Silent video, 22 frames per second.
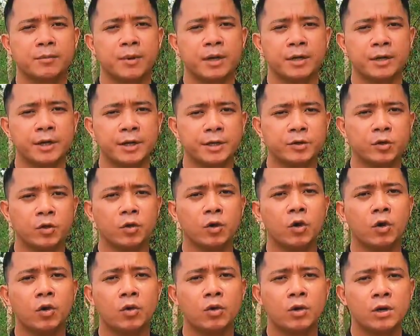bởi hình hồ
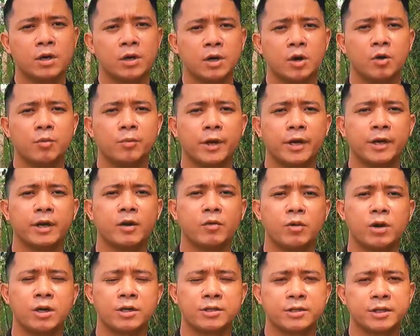lô hôm nay
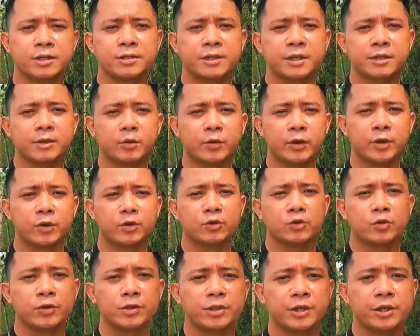đồng sẽ dẫn quý cô
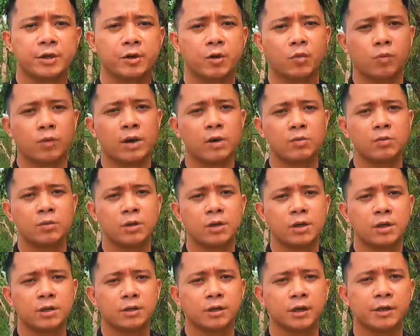chú anh chị cùng đồng
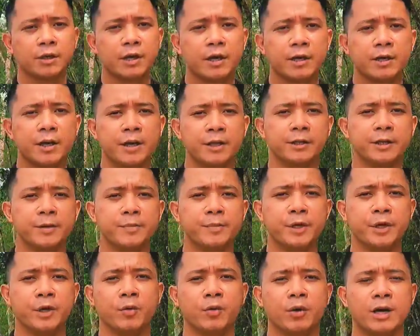tới đây để
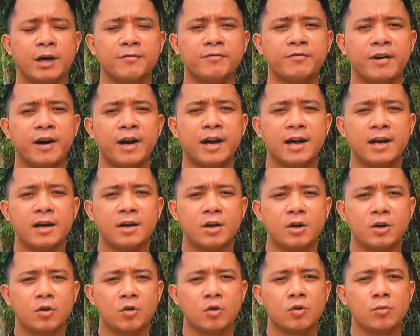tìm hiểu khám phá
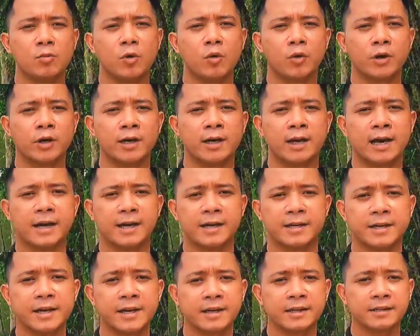ngôi mộ kỳ lạ
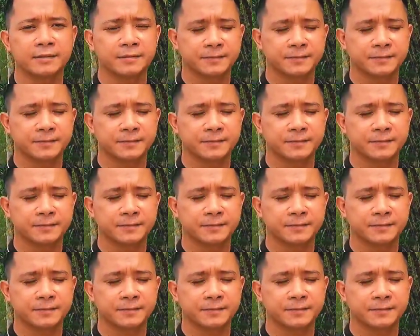này nhé